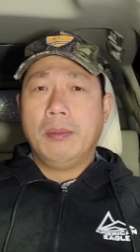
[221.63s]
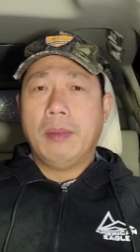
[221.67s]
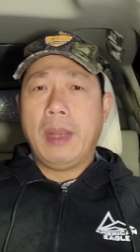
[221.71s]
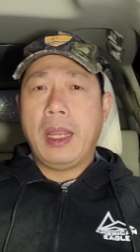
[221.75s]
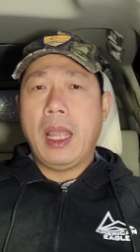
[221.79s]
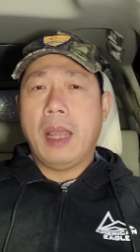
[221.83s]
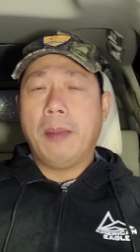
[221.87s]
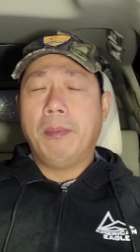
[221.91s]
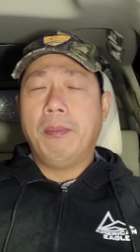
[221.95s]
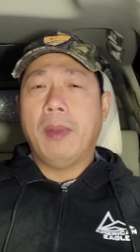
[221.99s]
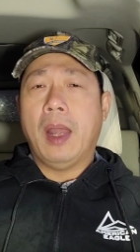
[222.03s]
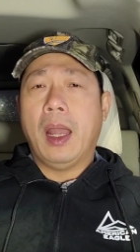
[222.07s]

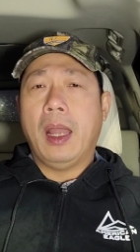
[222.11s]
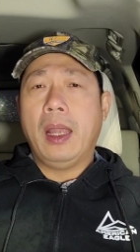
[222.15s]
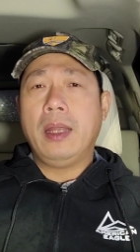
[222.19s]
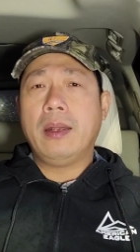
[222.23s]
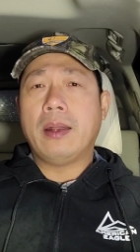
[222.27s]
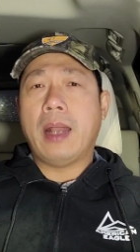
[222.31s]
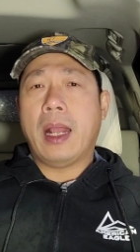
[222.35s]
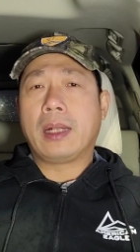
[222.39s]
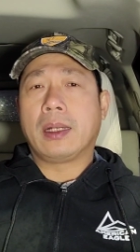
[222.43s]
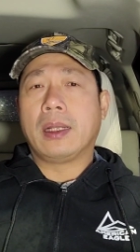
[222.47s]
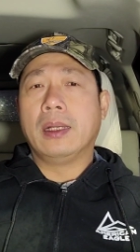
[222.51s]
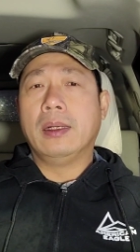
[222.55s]
Bây giờ
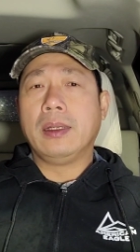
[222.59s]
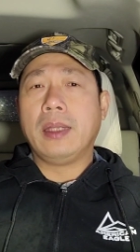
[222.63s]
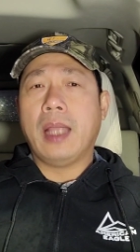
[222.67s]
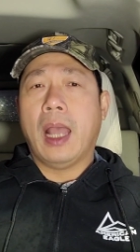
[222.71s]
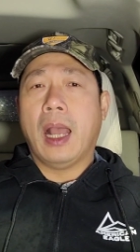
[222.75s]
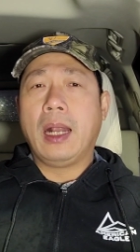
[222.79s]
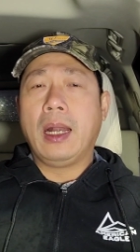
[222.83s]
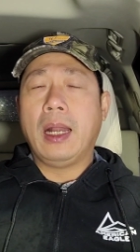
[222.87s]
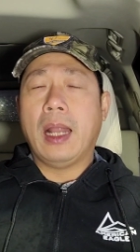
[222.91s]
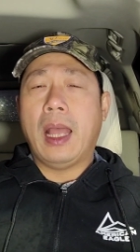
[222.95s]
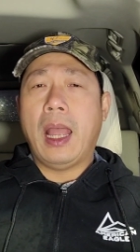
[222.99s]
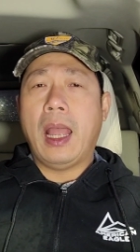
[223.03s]
Iran thừa
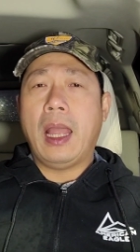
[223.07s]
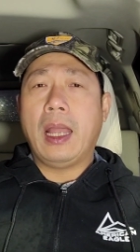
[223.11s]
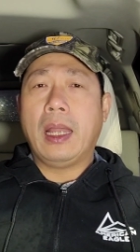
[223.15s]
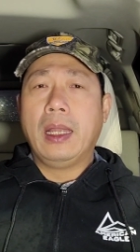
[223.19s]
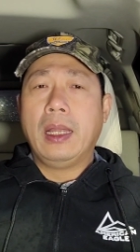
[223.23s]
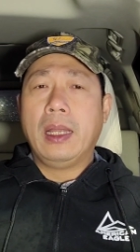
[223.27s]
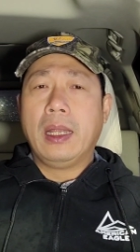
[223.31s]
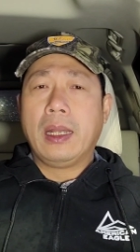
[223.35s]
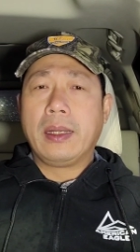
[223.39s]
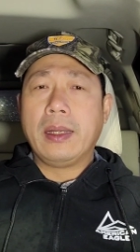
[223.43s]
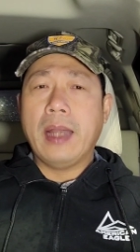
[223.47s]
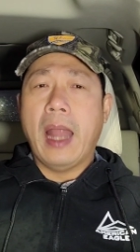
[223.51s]
nhận là
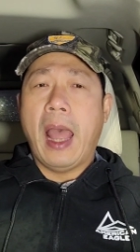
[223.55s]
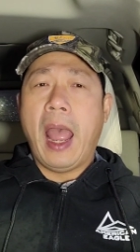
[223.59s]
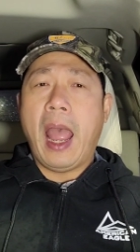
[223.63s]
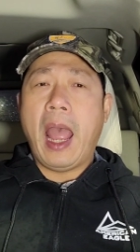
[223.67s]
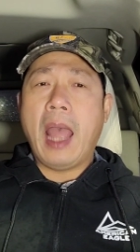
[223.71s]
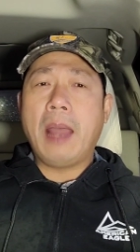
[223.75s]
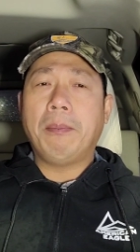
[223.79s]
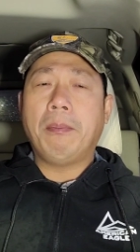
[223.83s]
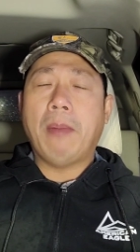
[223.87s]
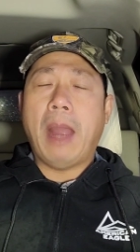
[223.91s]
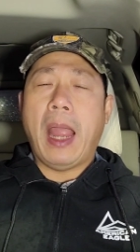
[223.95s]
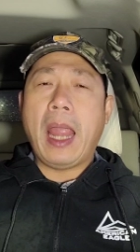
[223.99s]

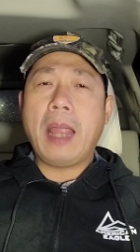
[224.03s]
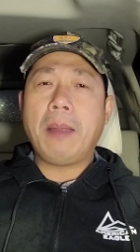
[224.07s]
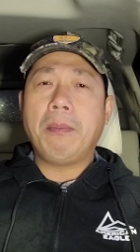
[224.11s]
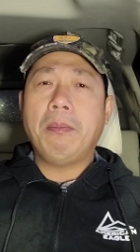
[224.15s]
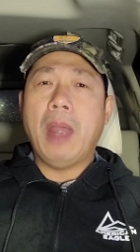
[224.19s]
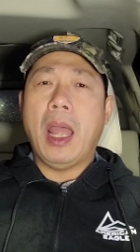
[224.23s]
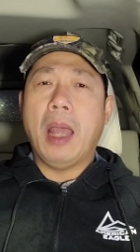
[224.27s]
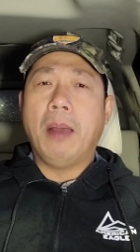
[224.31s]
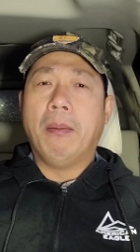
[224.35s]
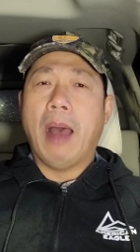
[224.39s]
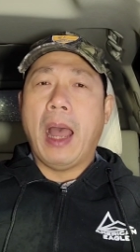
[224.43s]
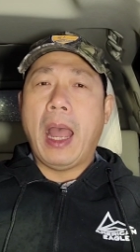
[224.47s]
đã
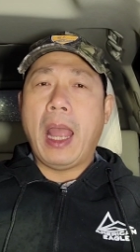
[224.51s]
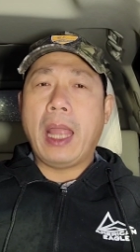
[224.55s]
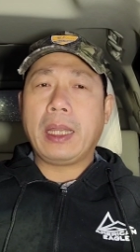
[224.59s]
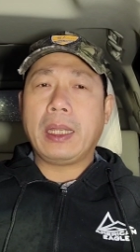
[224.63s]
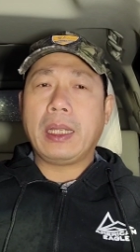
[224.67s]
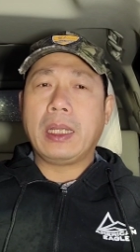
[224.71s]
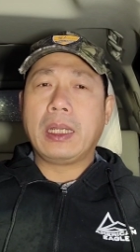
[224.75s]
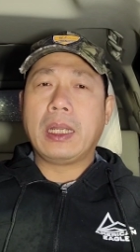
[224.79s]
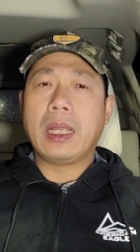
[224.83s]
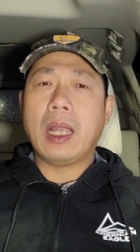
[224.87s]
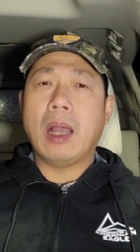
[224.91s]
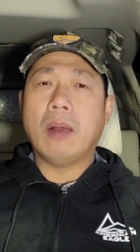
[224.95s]
bán máy
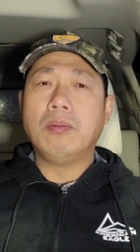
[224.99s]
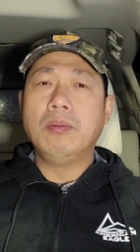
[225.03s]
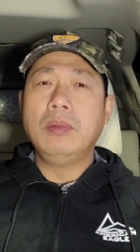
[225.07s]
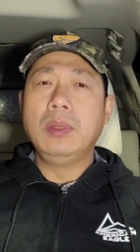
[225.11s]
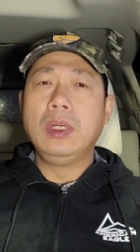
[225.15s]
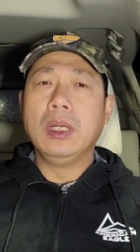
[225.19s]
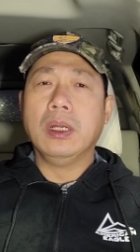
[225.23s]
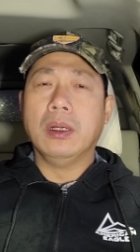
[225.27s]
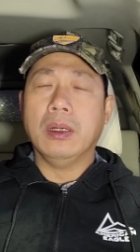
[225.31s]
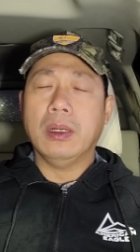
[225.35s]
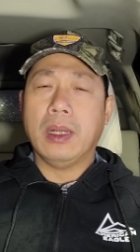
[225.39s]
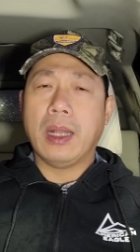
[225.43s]
bay
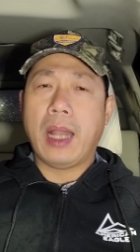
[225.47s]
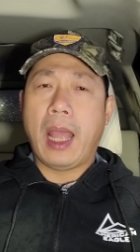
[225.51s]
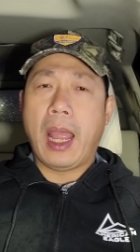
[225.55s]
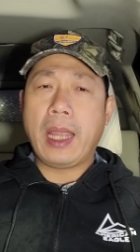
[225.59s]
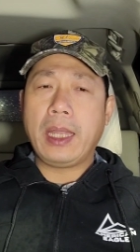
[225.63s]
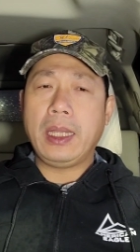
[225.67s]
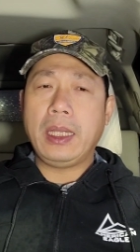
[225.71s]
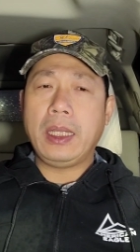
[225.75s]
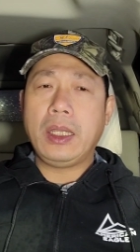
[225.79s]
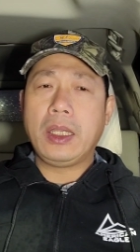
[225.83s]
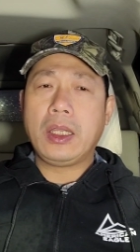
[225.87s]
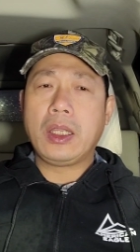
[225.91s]
không người
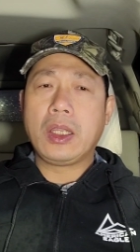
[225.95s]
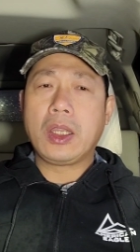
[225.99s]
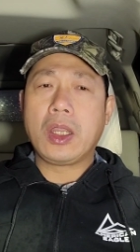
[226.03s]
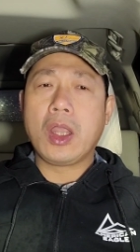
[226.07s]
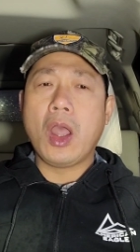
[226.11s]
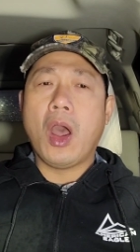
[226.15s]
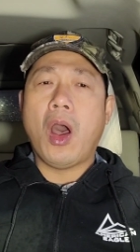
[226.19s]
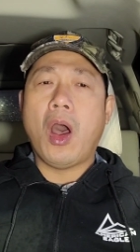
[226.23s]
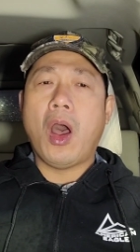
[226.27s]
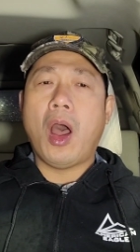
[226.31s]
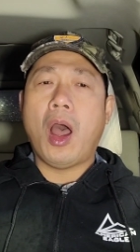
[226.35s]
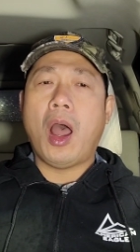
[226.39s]
lái
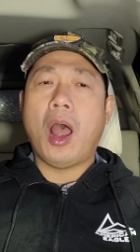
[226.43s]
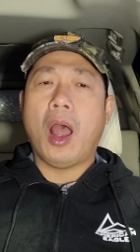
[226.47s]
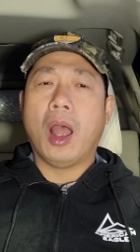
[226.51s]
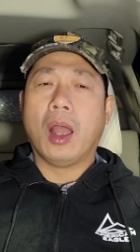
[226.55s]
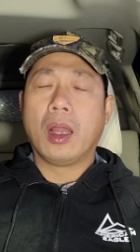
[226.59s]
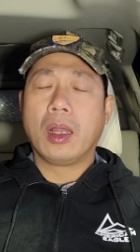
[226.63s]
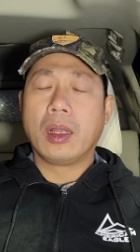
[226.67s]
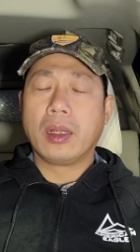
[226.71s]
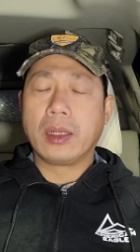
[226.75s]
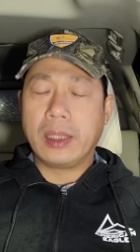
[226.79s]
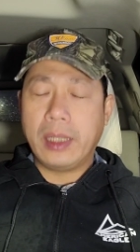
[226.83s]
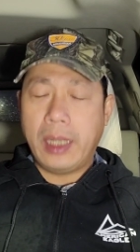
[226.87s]
cho
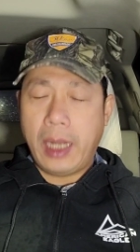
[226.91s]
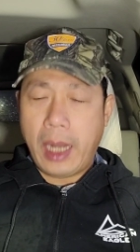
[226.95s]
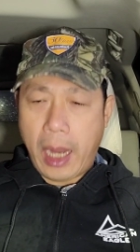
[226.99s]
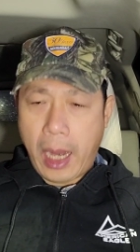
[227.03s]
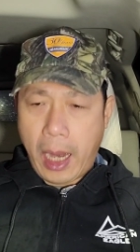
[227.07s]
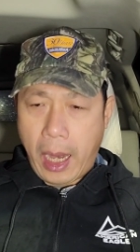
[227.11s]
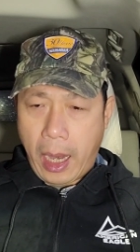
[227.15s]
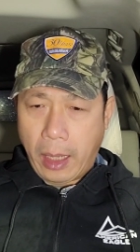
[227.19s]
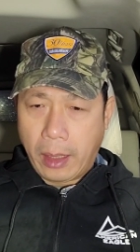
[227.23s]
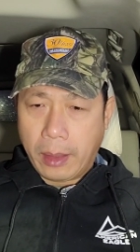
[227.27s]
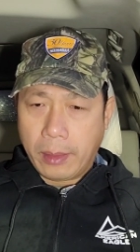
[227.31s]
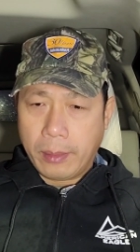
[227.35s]

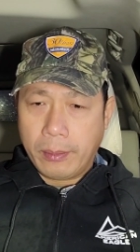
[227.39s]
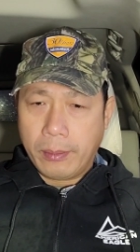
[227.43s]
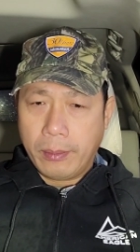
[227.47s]
Nga